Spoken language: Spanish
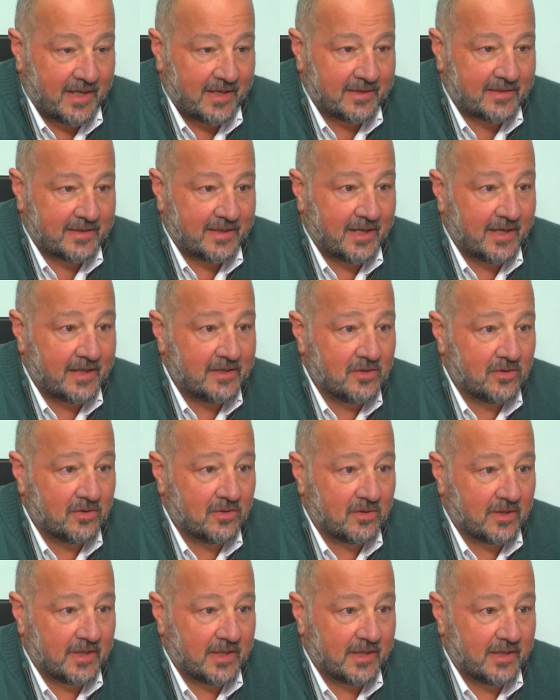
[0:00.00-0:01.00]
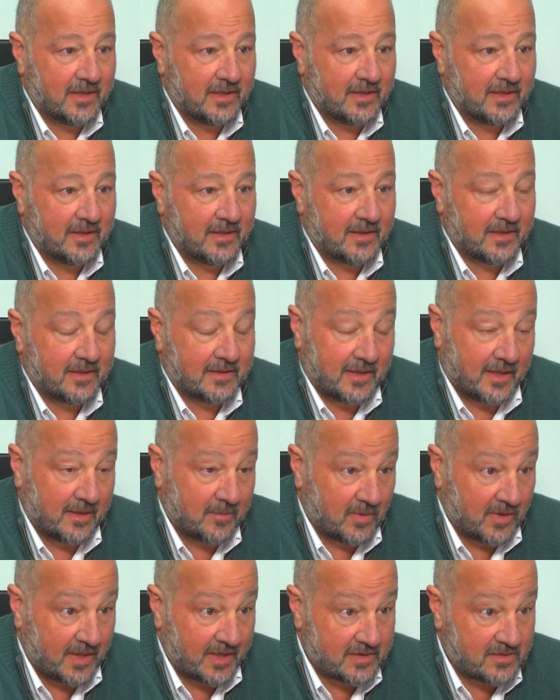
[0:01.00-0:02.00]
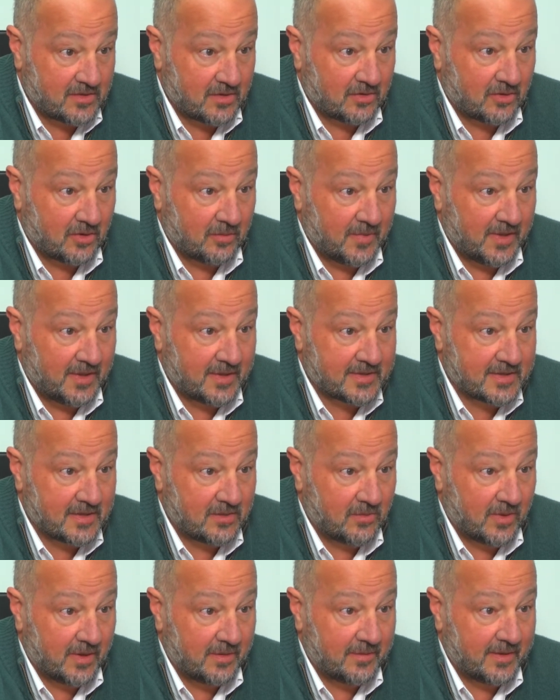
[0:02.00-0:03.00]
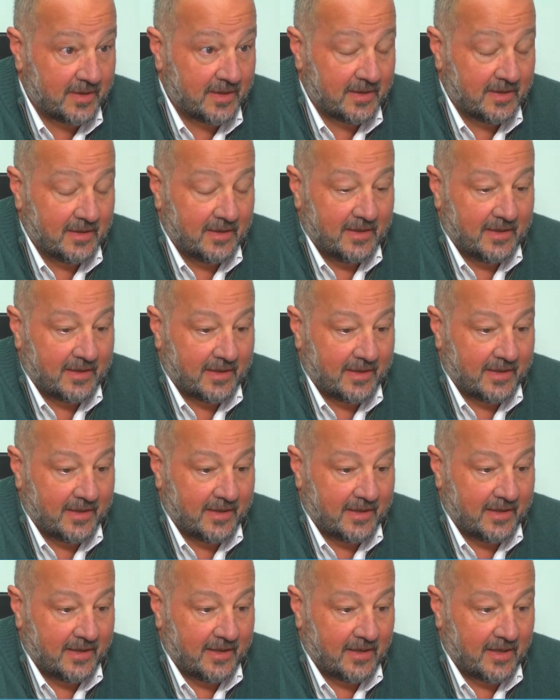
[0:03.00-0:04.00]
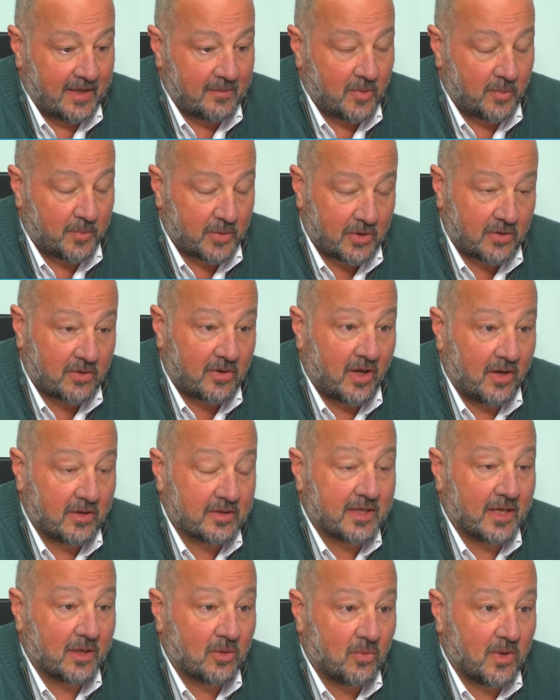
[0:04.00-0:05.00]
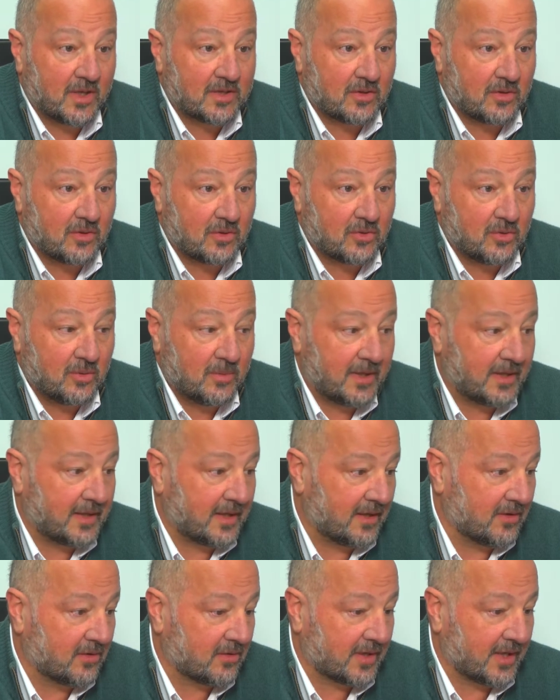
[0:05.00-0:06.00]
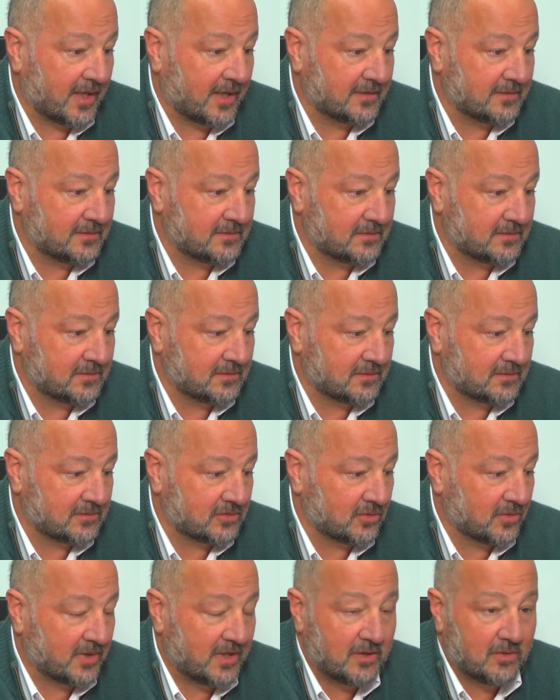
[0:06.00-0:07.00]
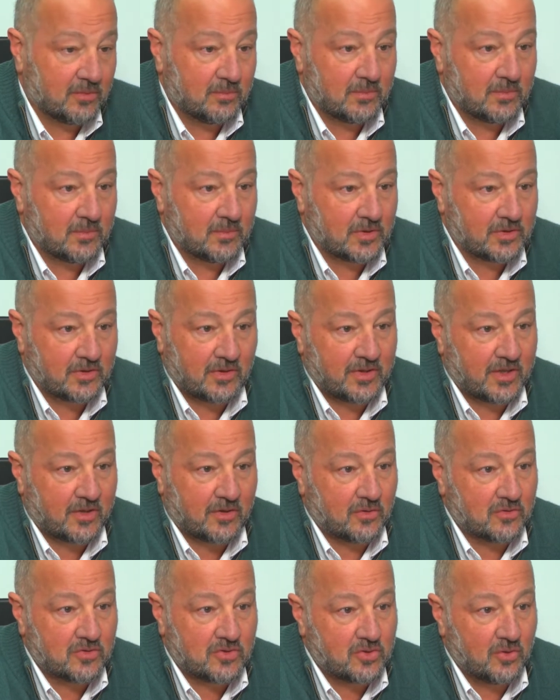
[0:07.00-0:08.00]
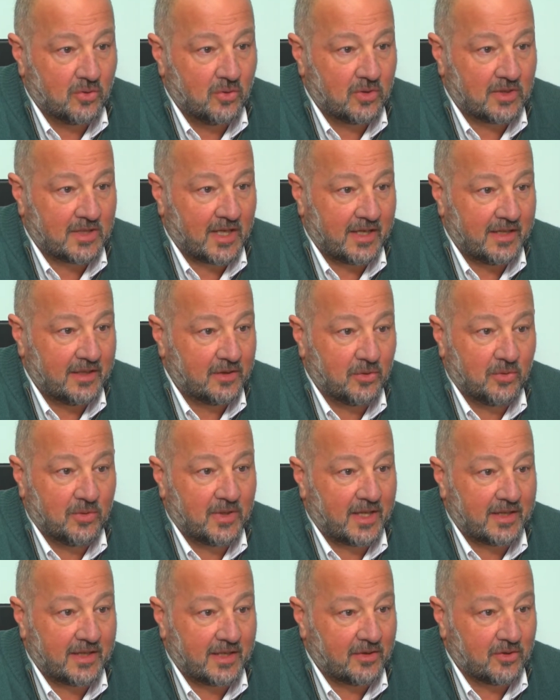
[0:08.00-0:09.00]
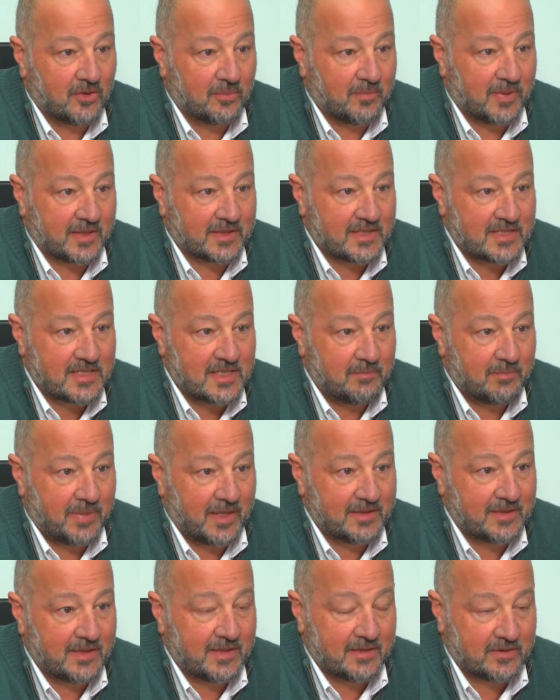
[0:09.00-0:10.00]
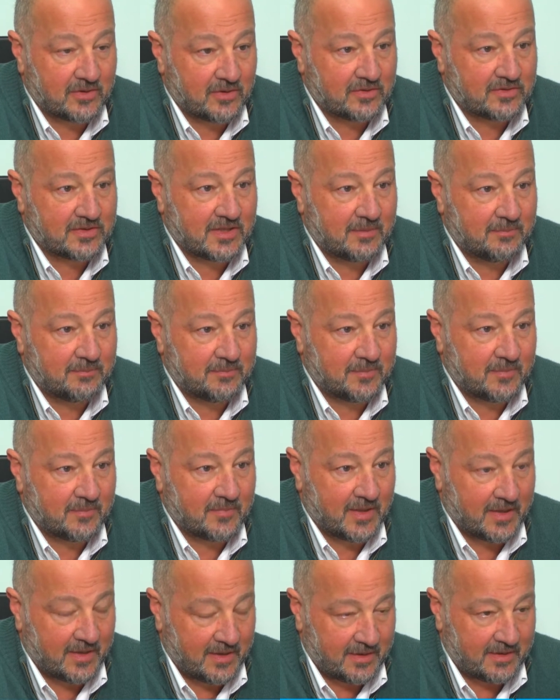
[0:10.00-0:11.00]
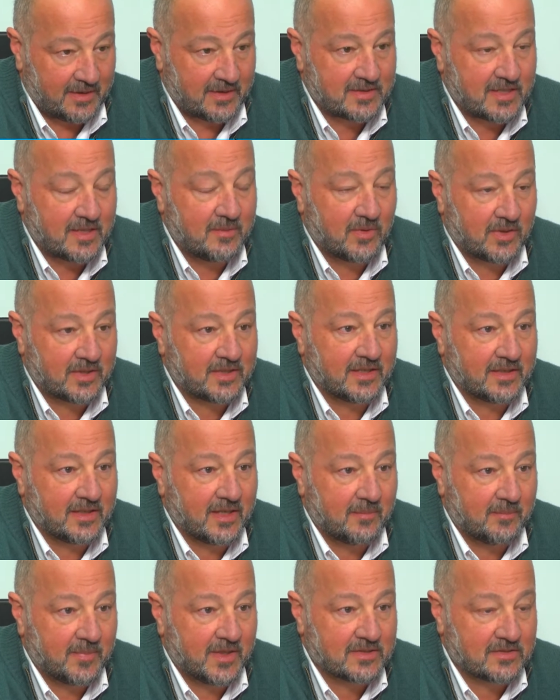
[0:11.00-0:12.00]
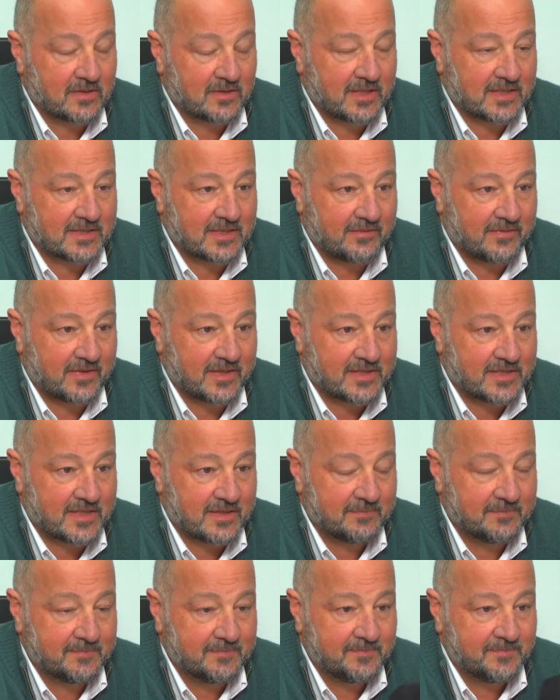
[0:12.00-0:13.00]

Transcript: Este año eh, tenemos la edición 2019, eh, la hemos prorrogado hasta el 4 de octubre, dado que han surgido un montón de consultas y dudas de los participantes, entonces eh, decidimos extender el plazo hasta esa fecha.